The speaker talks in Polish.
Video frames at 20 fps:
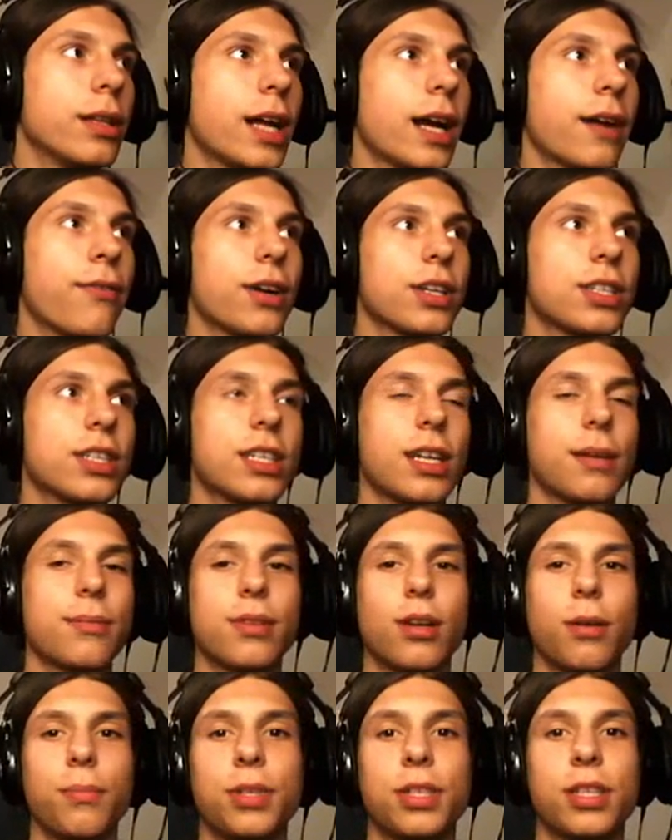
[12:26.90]
Tak właśnie chciałem
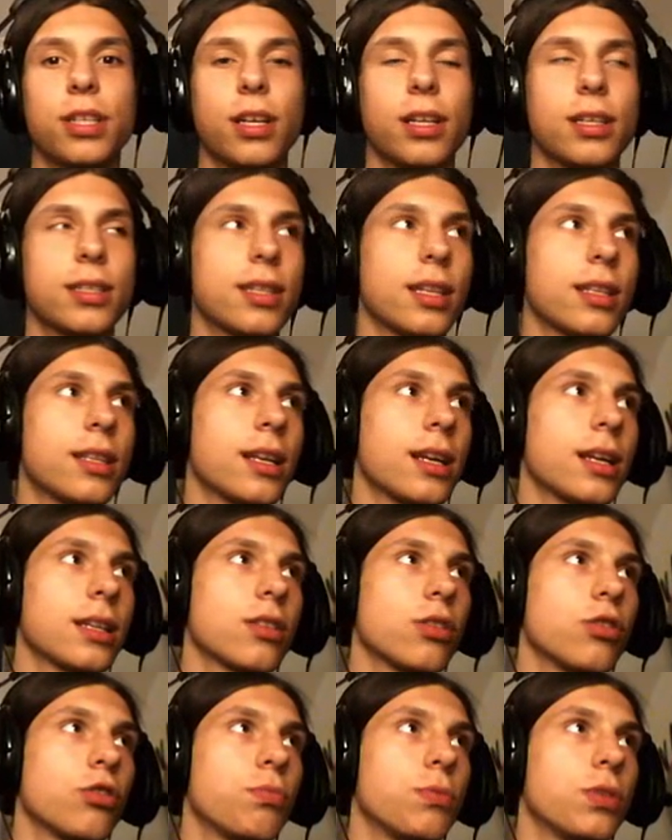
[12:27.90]
zrobić, no, niestety teraz
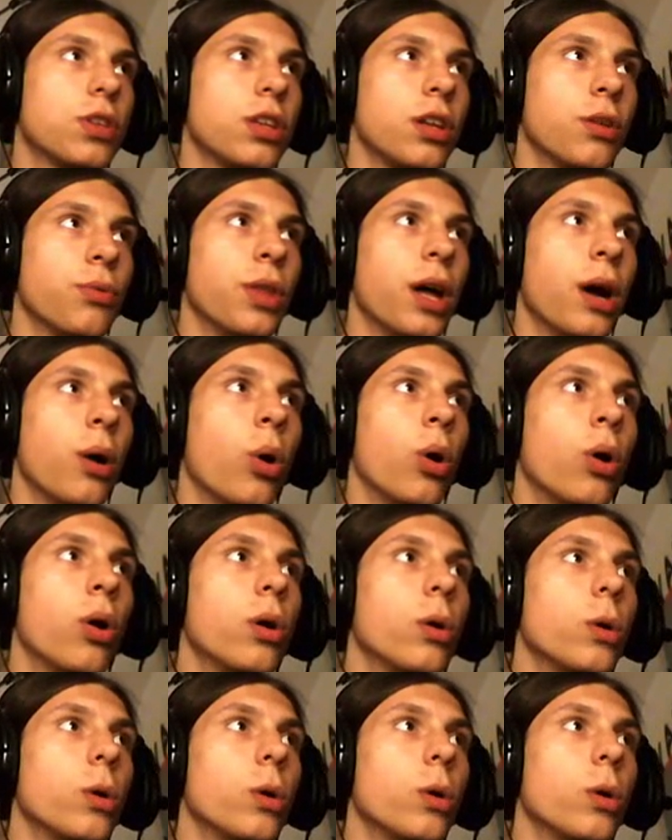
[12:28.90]
to już mi się nie udało.